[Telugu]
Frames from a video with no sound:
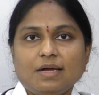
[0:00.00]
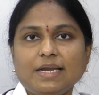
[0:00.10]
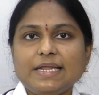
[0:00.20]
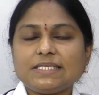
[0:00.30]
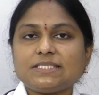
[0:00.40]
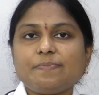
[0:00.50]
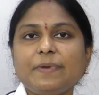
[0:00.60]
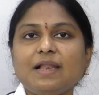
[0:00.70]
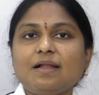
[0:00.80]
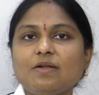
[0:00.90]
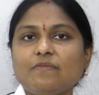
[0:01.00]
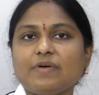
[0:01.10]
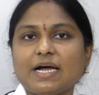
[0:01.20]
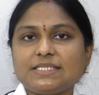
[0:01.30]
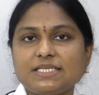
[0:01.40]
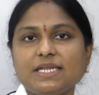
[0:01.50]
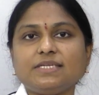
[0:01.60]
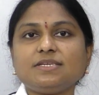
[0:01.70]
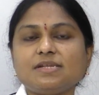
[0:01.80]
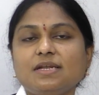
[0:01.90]
అండ్ నెక్స్ట్ పిల్లల్లో
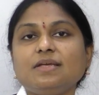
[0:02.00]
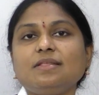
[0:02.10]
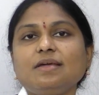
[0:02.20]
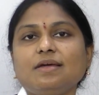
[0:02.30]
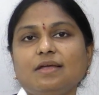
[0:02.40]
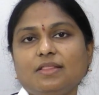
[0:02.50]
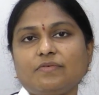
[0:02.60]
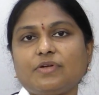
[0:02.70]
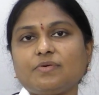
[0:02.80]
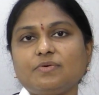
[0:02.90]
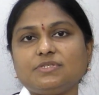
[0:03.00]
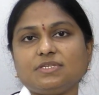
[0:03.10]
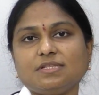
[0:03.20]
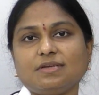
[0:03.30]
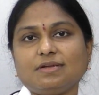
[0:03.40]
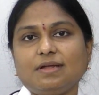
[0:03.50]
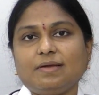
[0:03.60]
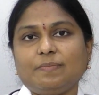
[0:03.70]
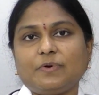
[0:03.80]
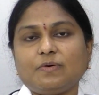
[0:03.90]
వ్యాక్సినేషన్ అనేది ఎంతవరకు వచ్చింది
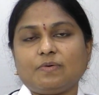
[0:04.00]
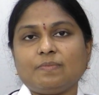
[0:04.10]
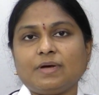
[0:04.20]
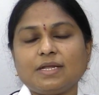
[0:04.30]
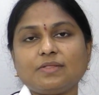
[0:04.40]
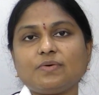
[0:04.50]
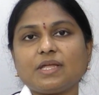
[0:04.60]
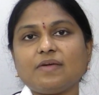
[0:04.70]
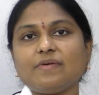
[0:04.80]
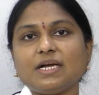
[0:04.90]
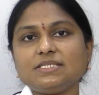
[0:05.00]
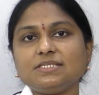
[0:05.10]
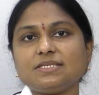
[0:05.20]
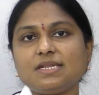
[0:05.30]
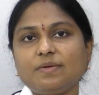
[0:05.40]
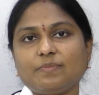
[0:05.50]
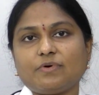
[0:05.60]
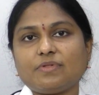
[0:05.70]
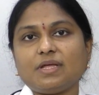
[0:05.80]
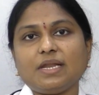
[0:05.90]
ఇప్పుడు మనకు దొరికే వ్యాక్సిన్స్ అన్నీ
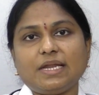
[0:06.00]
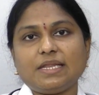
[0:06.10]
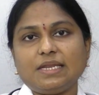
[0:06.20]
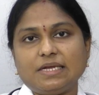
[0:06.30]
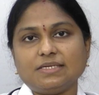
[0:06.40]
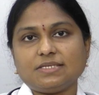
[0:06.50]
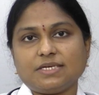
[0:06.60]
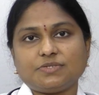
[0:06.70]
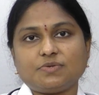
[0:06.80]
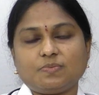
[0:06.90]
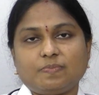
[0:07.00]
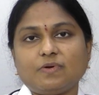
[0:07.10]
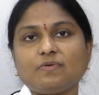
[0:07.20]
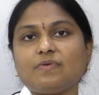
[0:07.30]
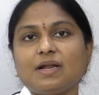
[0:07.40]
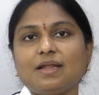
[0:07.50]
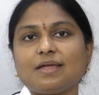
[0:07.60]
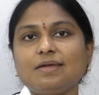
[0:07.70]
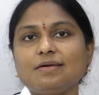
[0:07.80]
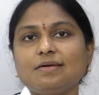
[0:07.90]
మోర్ దాన్ ఎయిటీన్ ఇయర్స్ ఏజ్ గ్రూప్లో
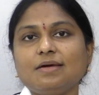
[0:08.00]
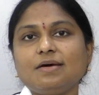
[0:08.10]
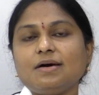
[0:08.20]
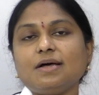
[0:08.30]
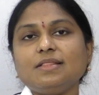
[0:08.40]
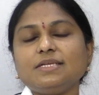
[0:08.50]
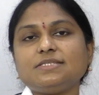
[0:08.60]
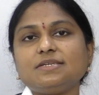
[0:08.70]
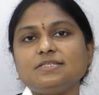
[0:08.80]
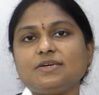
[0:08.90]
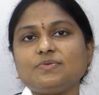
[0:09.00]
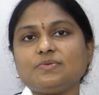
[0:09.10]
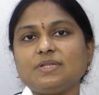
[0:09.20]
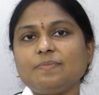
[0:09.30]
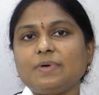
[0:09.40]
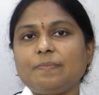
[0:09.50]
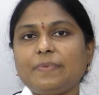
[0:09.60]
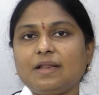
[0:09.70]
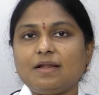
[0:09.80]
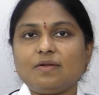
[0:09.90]
వాళ్ళకి అందించడం జరుగుతుంది మరి
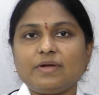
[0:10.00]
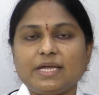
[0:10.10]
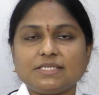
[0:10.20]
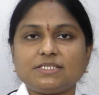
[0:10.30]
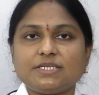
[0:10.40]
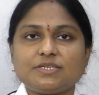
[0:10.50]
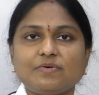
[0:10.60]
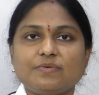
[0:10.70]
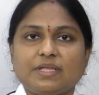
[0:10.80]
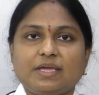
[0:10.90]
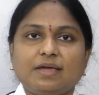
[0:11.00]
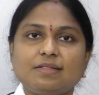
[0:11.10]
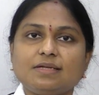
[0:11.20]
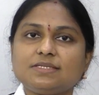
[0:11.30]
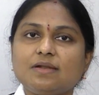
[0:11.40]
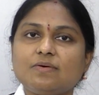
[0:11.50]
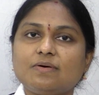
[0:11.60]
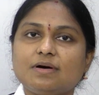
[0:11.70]
పిల్లల్లో ఏ స్టేజ్లో ఉంది ఏ దశలో